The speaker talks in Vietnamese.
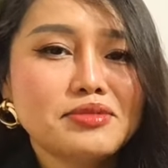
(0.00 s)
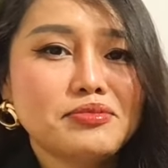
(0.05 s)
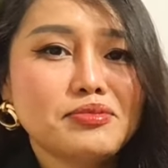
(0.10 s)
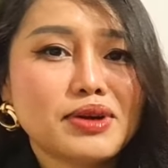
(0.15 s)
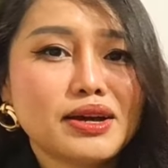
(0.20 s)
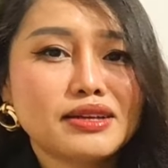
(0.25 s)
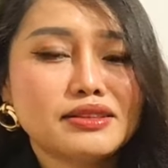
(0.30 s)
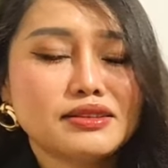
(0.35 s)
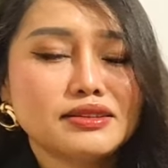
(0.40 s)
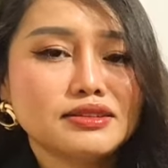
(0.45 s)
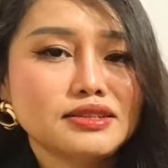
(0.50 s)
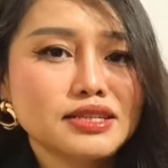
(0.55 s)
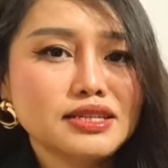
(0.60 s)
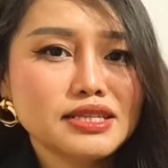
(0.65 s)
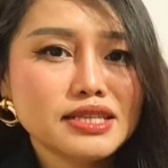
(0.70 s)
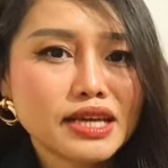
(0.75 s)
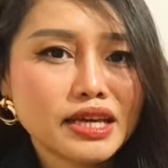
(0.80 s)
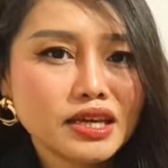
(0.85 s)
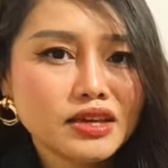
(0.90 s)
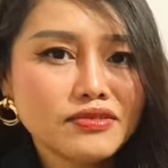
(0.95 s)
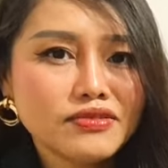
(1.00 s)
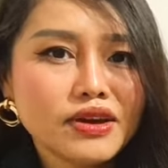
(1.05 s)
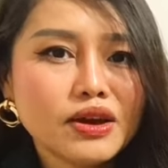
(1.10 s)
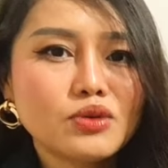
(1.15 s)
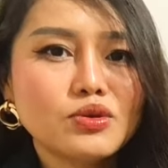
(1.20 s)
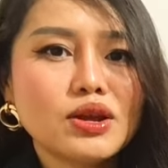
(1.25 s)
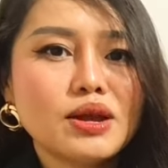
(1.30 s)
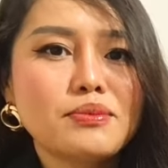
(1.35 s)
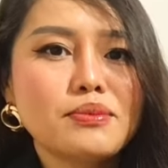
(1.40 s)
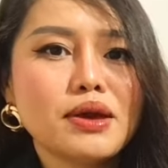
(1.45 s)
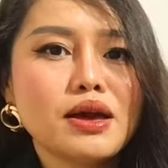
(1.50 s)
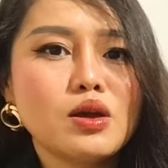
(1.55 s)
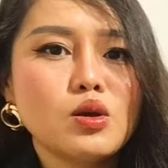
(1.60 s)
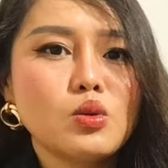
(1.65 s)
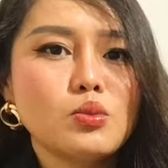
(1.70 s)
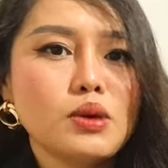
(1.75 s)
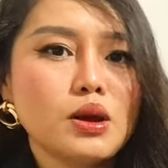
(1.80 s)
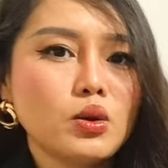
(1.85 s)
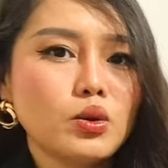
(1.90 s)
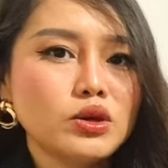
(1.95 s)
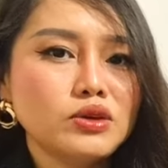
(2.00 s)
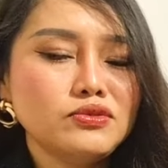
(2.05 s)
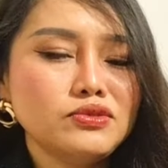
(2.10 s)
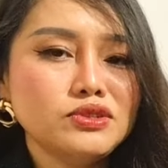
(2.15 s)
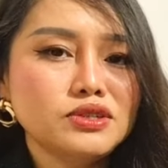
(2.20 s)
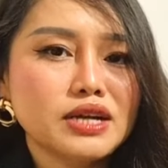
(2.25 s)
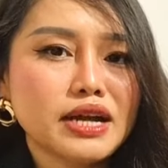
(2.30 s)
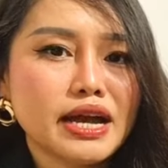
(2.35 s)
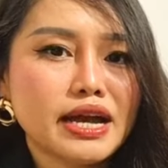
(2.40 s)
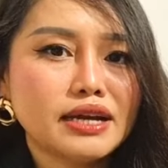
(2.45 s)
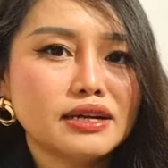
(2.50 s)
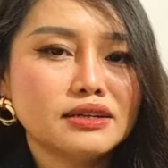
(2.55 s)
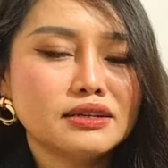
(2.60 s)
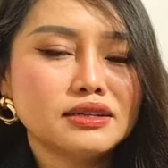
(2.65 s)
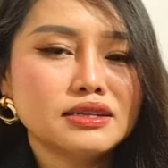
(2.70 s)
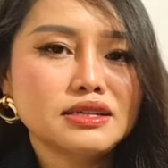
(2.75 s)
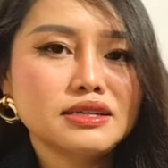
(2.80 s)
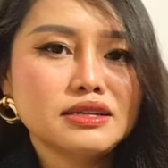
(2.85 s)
Mà tự nhiên nhảy vào drama của bà Nguyễn Phương Hằng